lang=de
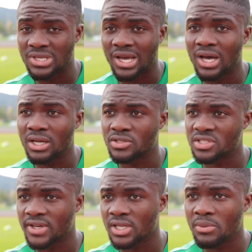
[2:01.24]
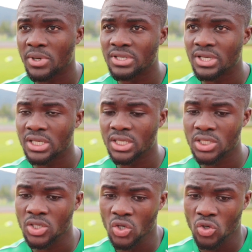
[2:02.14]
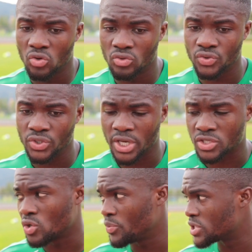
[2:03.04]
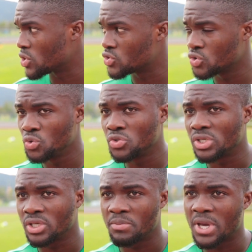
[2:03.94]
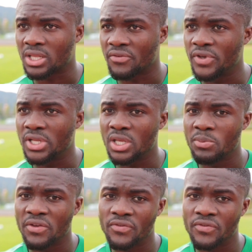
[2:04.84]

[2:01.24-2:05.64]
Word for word: sehr hart, zwei, dreimal täglich. Und ja, das kommt mir jetzt auch zugute. Ich merke, da fehlt nicht mehr